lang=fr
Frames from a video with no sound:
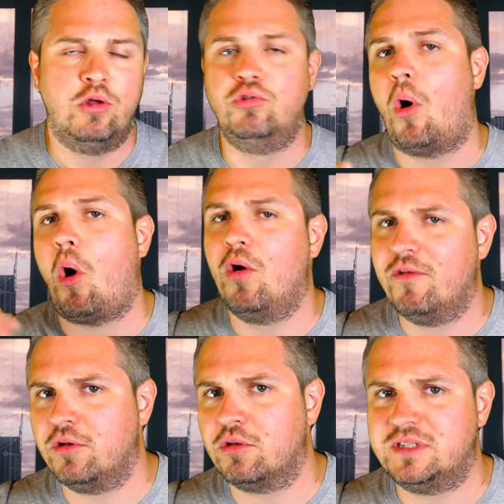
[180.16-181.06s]
de
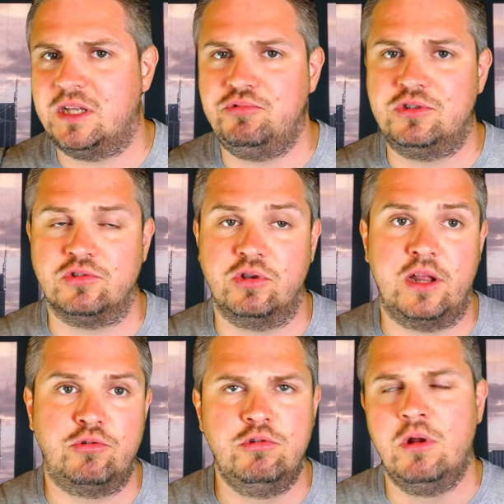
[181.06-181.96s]
revendre cette puissance de
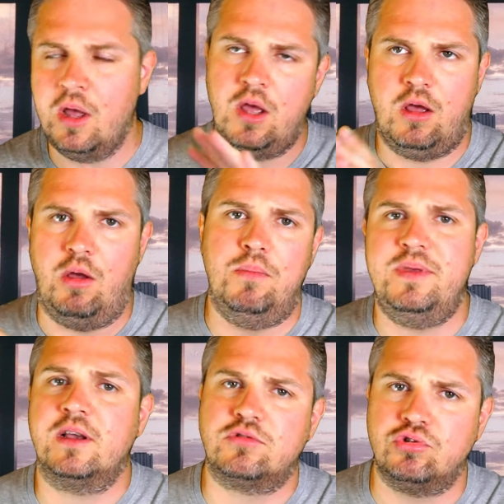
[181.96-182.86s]
calcul,
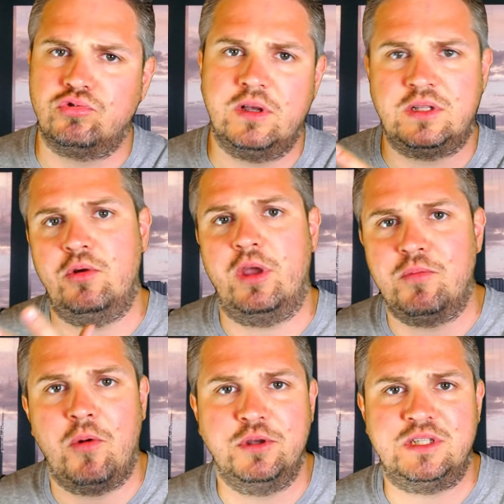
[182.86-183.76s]
bien que ce soit
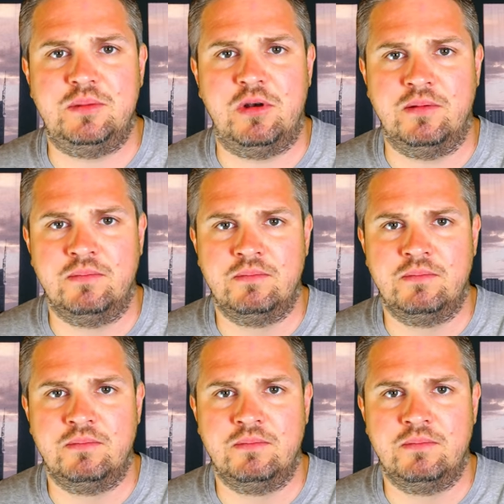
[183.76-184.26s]
théoriquement possible.